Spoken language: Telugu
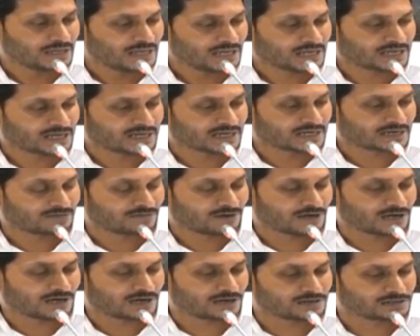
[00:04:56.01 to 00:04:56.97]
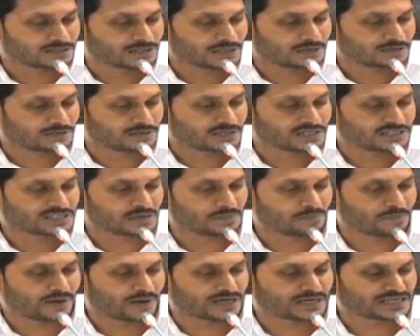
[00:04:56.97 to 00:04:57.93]
ఏకగ్రీవాలలో తెలుగుదేశం
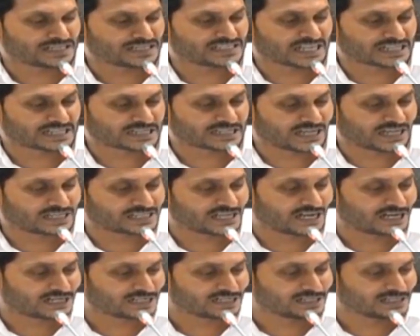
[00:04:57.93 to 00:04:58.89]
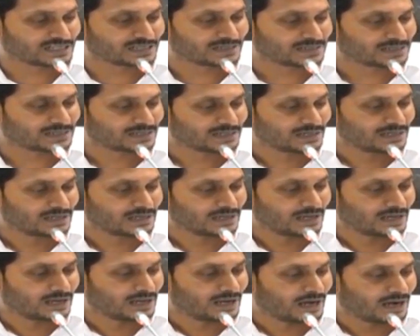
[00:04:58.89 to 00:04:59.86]
పార్టీ సత్తా చాటింది
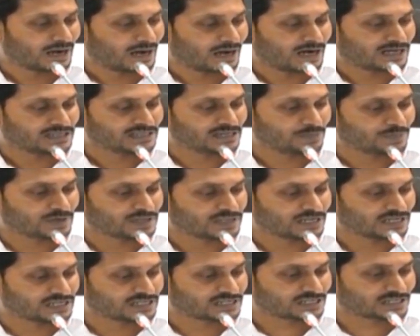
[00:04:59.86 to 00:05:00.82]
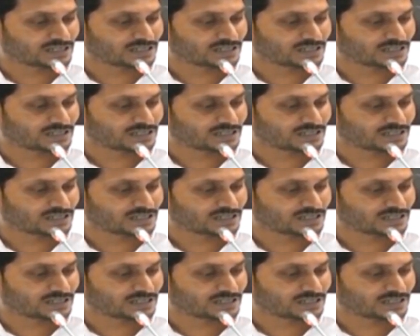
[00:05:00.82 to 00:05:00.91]
ఆంధ్రప్రదేశ్